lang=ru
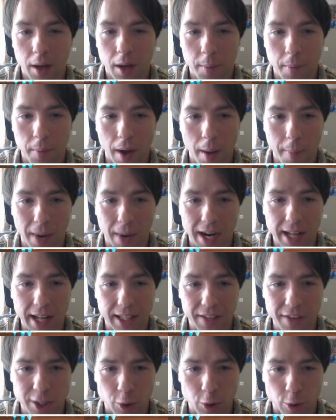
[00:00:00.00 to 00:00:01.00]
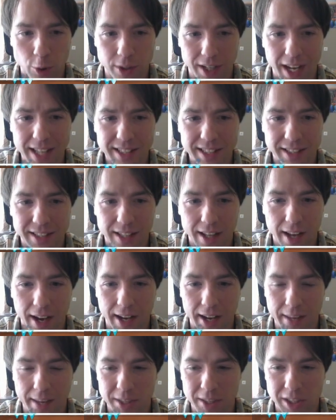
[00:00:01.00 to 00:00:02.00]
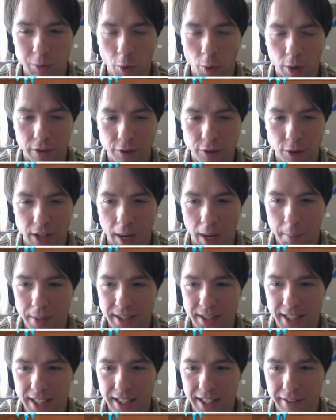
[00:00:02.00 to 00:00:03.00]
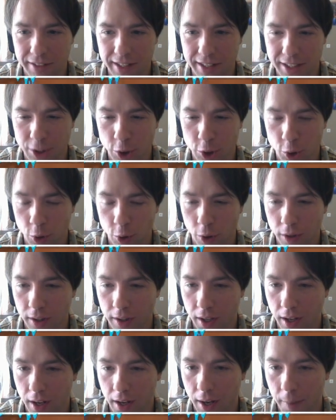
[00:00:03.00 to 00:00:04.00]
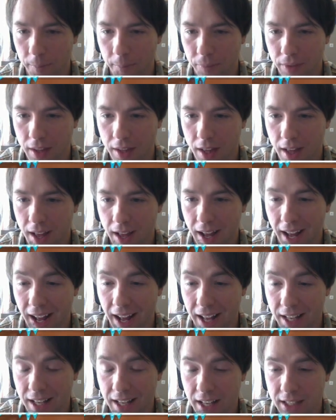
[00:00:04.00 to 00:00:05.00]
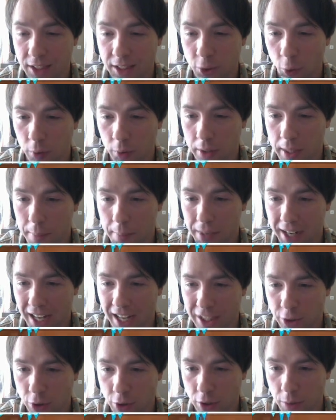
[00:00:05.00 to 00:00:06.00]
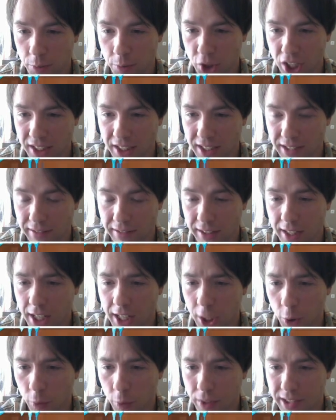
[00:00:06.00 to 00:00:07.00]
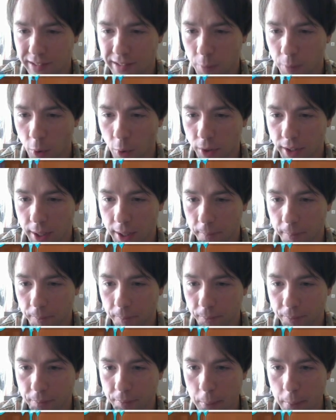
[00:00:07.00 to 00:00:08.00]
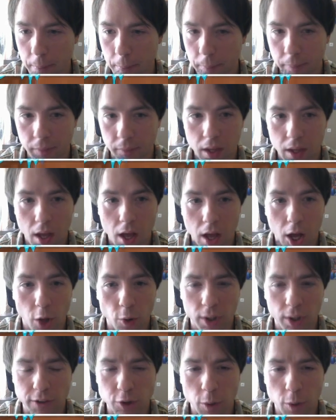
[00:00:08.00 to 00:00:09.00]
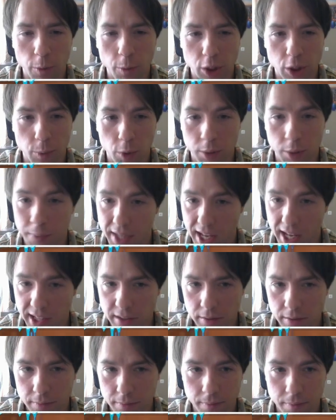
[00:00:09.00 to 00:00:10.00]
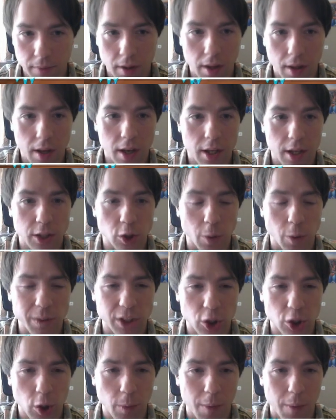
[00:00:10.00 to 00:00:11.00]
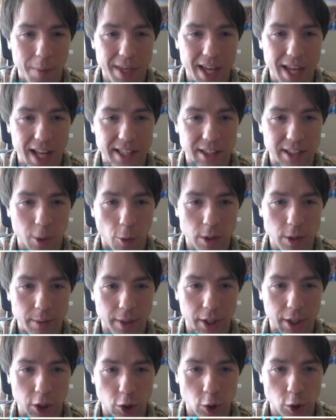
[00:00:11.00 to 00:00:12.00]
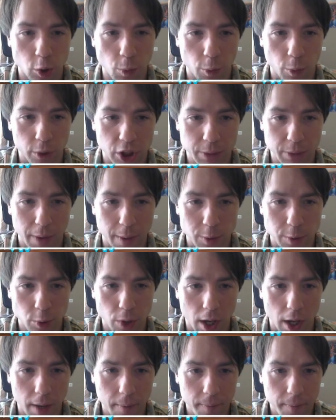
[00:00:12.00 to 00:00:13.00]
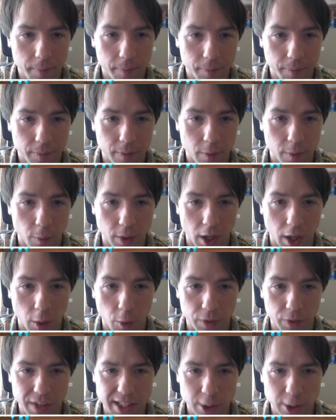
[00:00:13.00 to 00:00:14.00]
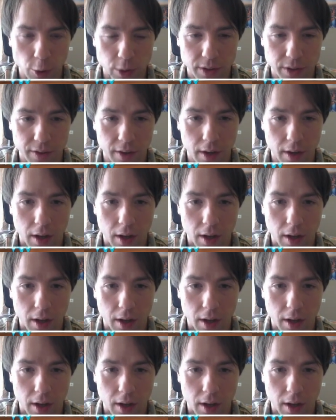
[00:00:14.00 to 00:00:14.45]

А, по клеткам, видите, то есть разные, а ремесло, оно все как бы скидывается. Еще тут а, 103 показываются, ну, получается, сваты, которые у нас свободны. Но это все можно будет менять. Собственно, чтобы менять, заходим на нашу сумку, нажимаем сюда. Вот так вот, видите, то э,